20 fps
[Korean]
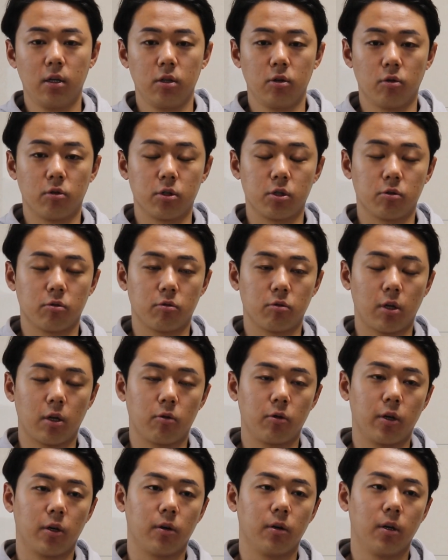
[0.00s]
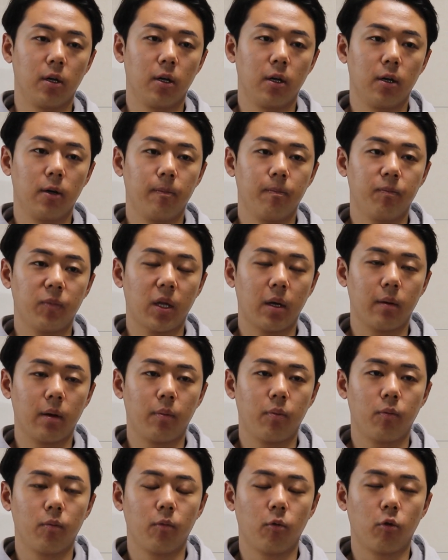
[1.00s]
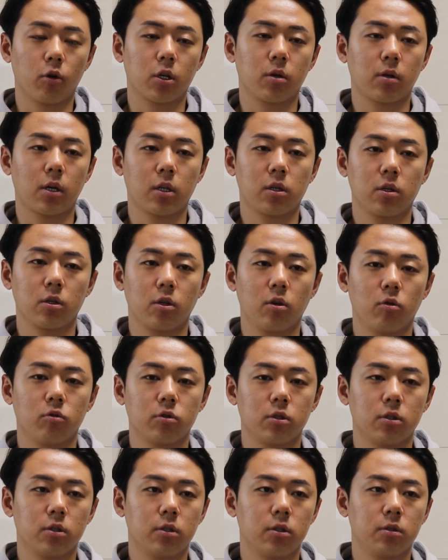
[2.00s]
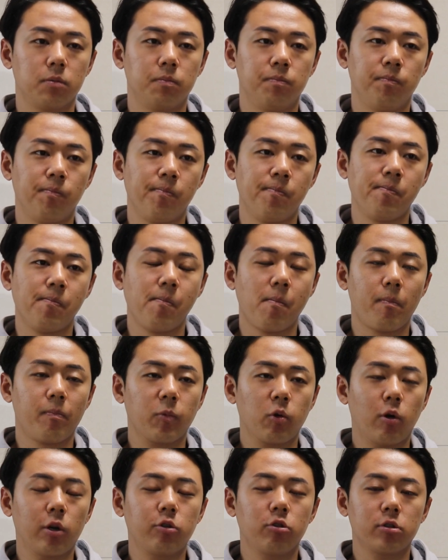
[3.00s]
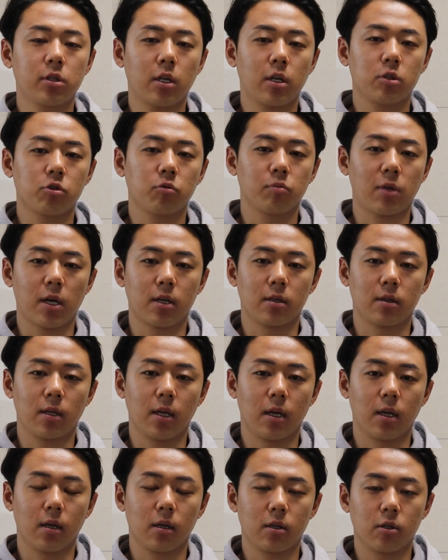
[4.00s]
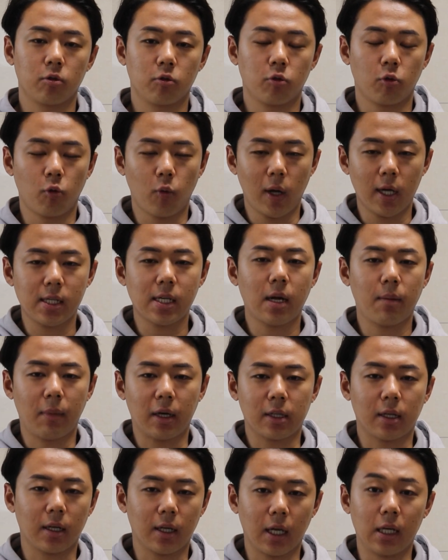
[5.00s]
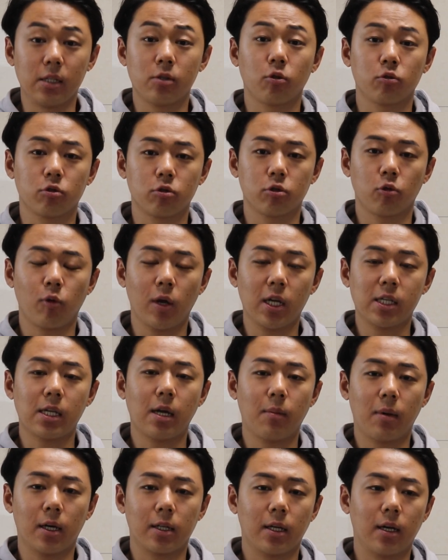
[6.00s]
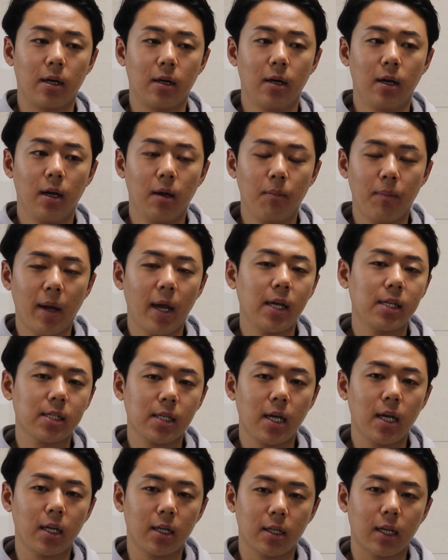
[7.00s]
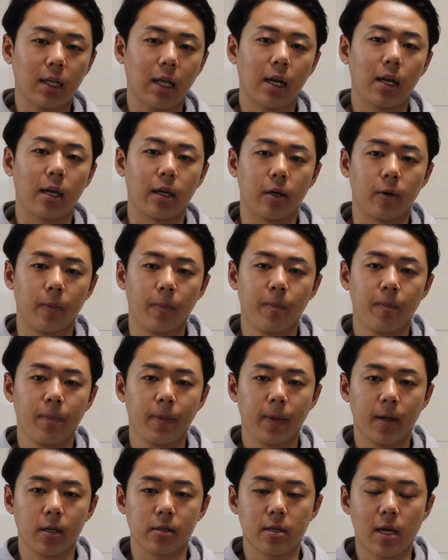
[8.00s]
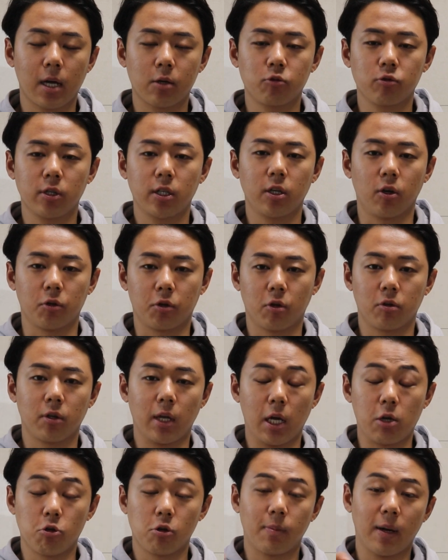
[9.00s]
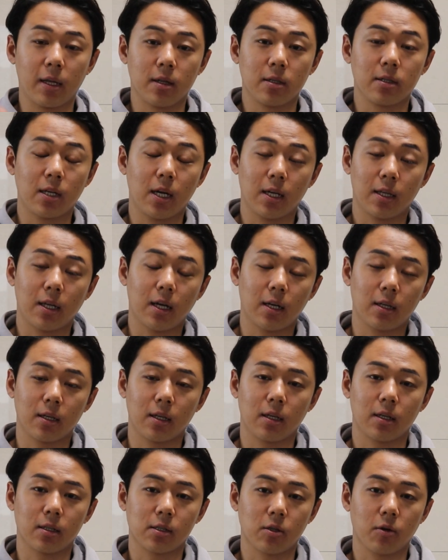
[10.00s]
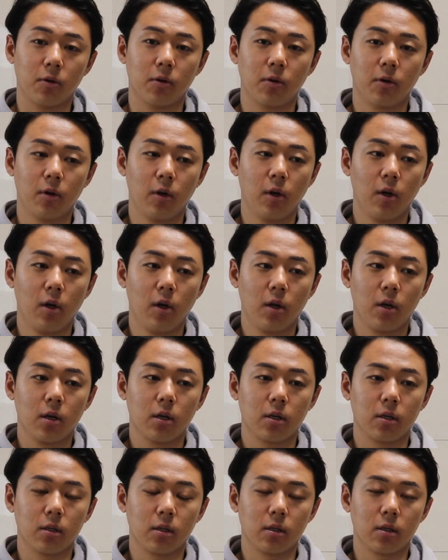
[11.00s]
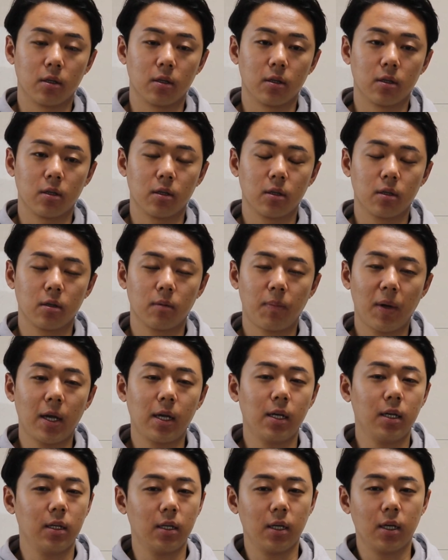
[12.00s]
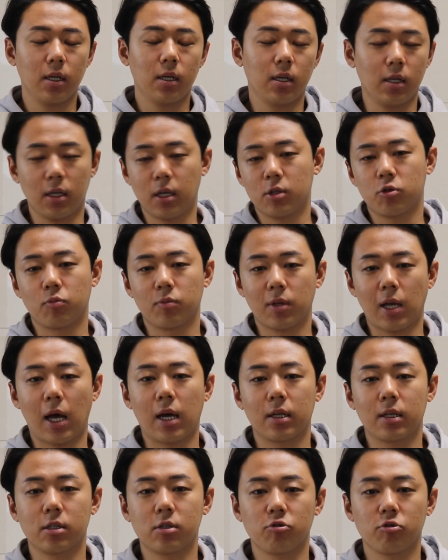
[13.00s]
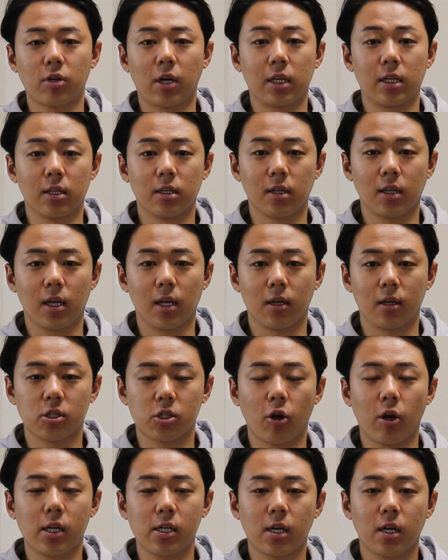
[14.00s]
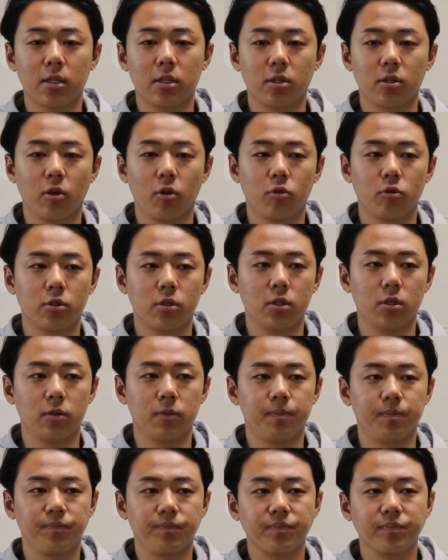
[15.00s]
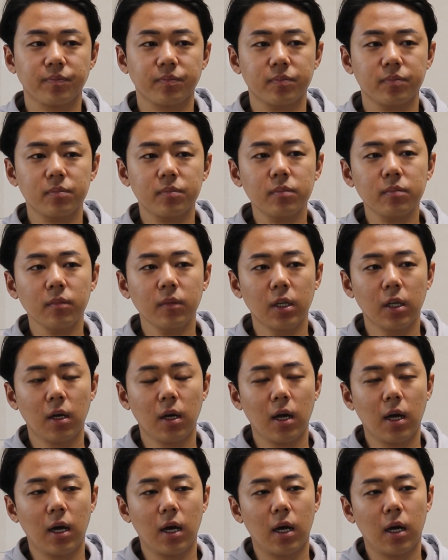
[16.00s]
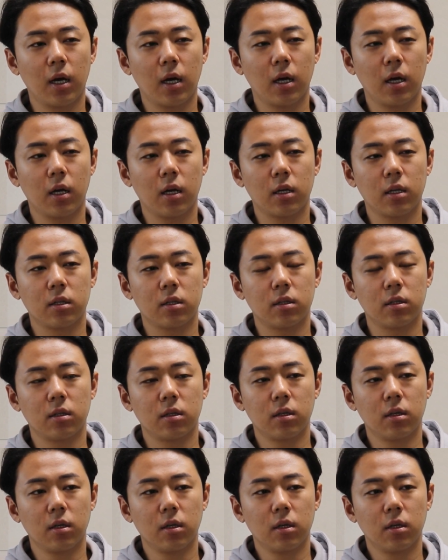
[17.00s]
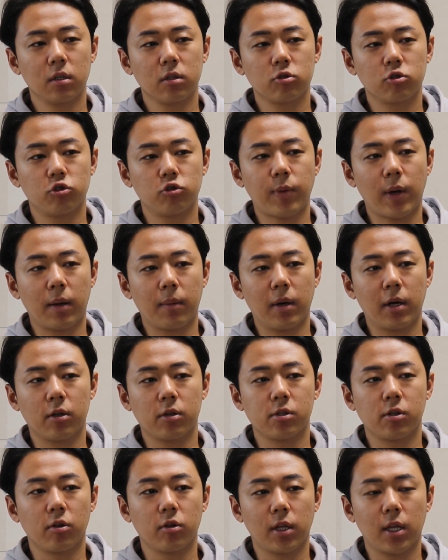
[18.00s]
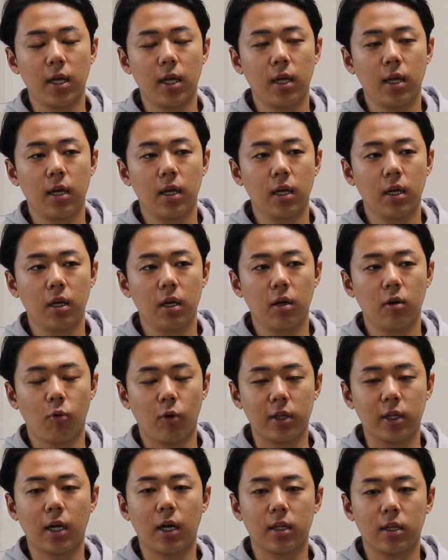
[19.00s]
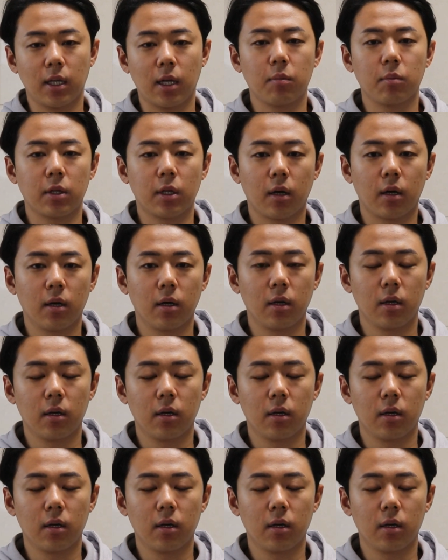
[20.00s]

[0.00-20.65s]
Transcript: 이런 식으로 되고요. 그 다음에 월급 같은 경우는 환율 따라 좀 다른데 그리고 회사마다 개인 송출도 회사마다 페이 스케일이 다 달라요. 그래서 한국인이 어떤 대우를 받느냐에 따라서 그 페이가 좀 다를 수가 있는데 저희 회사 같은 경우는 한 900만 원 선대 왔다 갔다 합니다.